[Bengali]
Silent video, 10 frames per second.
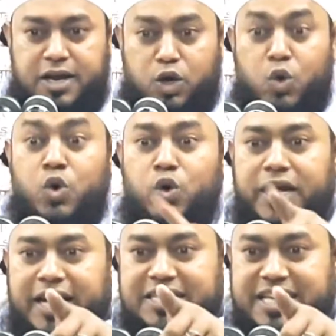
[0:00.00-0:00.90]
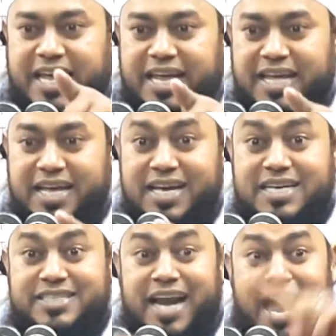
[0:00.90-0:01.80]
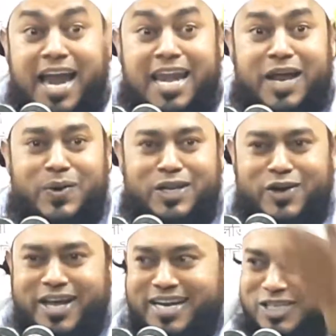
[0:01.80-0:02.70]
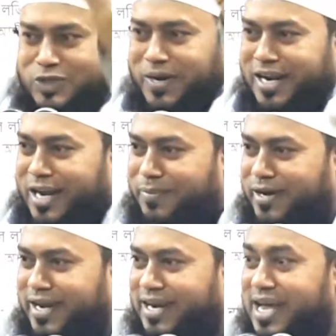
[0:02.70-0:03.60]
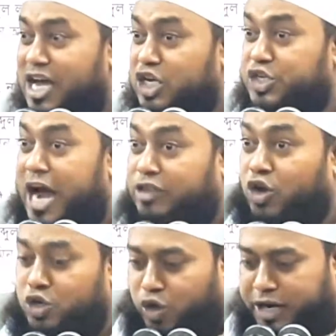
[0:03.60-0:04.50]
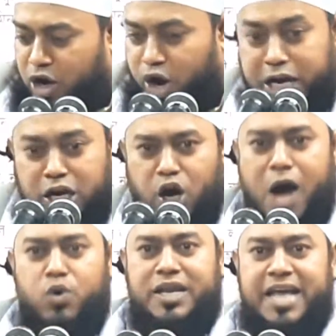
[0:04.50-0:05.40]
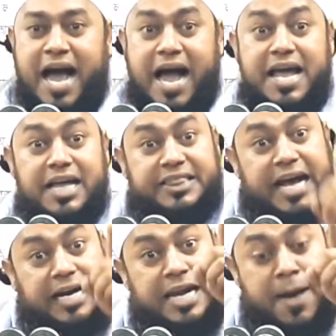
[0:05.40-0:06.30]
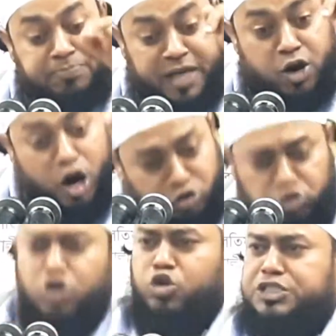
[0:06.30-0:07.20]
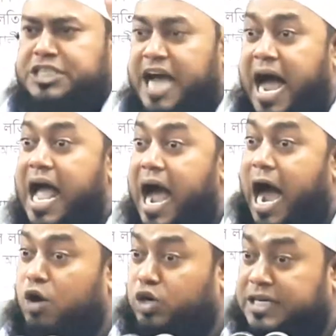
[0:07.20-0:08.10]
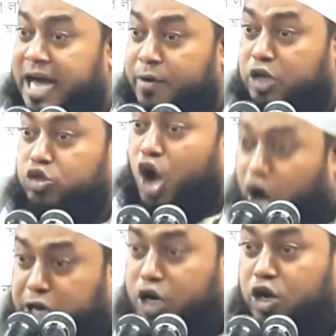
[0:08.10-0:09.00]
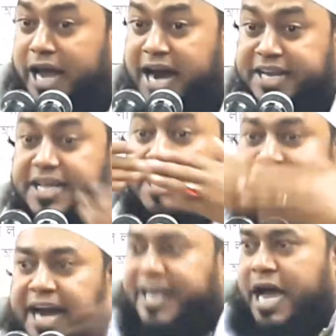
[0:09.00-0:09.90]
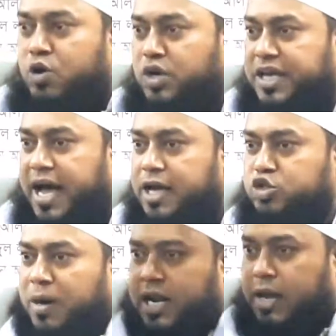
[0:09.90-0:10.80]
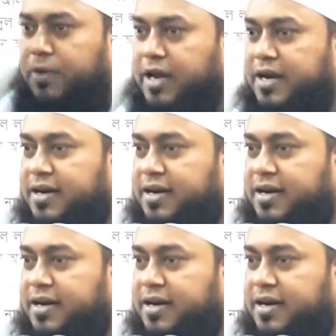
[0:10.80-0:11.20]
কোন লোকের কাছে যারা আল্লাহর অলি হয়ে গেছে সুবান আল্লাহ বলেন সাধন করে হইল আউলিয়া দেখলাম তার অর্থ খুঁজিয়া আউলিয়া অর্থ হইল জ্ঞানী জ্ঞানে আউলিয়া সুবান আল্লাহ বলেন